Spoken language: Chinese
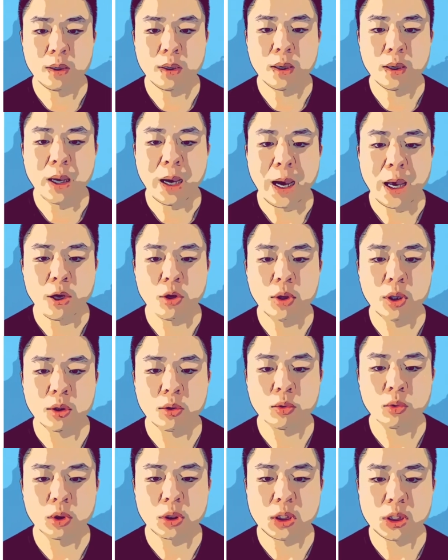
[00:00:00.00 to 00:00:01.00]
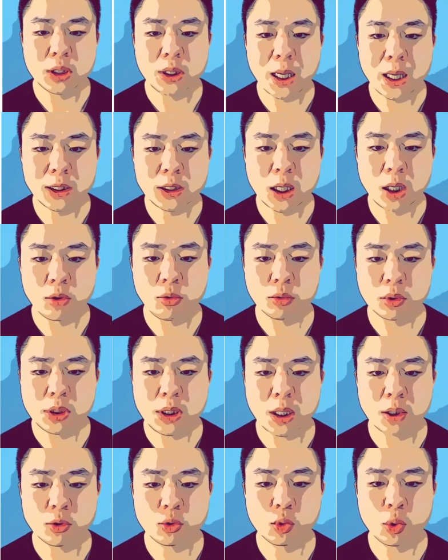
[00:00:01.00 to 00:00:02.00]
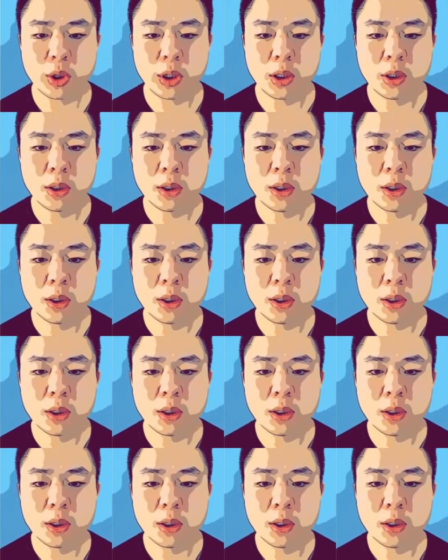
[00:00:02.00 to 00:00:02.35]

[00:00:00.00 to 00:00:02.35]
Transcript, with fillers: 还有很多其他常用前缀，